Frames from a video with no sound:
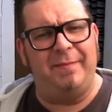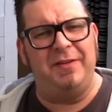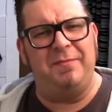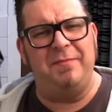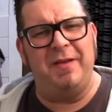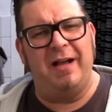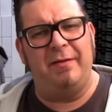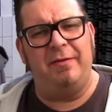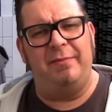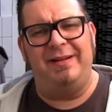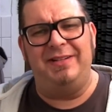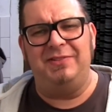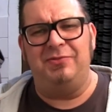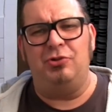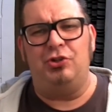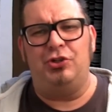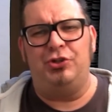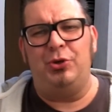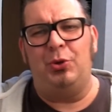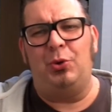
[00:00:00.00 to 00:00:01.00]
habe ich mir aber mal so
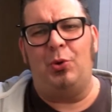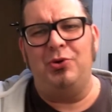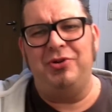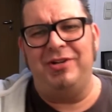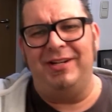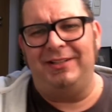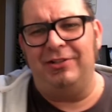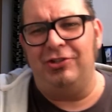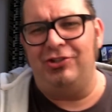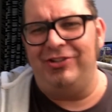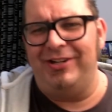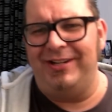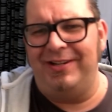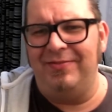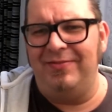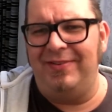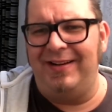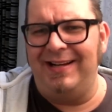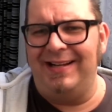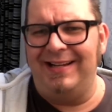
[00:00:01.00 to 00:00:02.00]
ein Stück
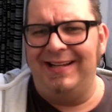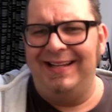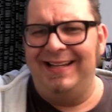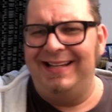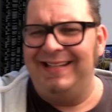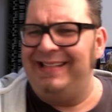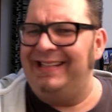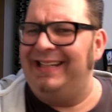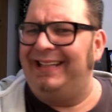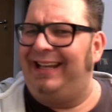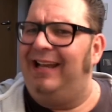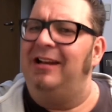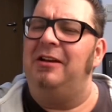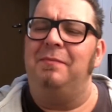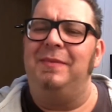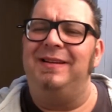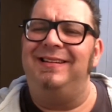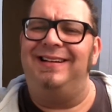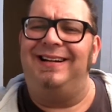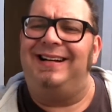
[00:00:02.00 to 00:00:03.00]
runtergeschnitten, weil ihr
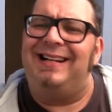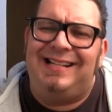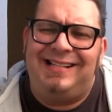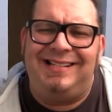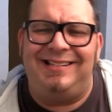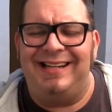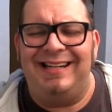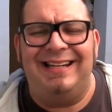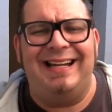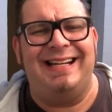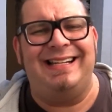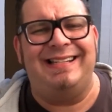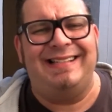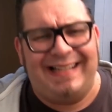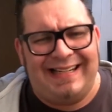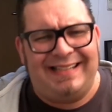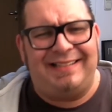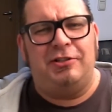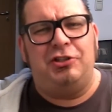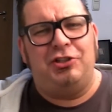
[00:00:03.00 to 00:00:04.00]
kennt mich ja als den
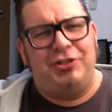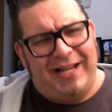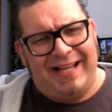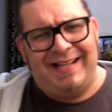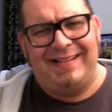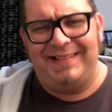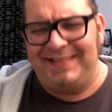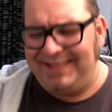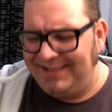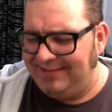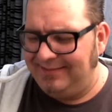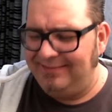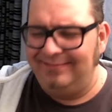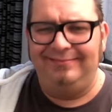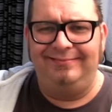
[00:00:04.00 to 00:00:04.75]
ästhetischen Esser.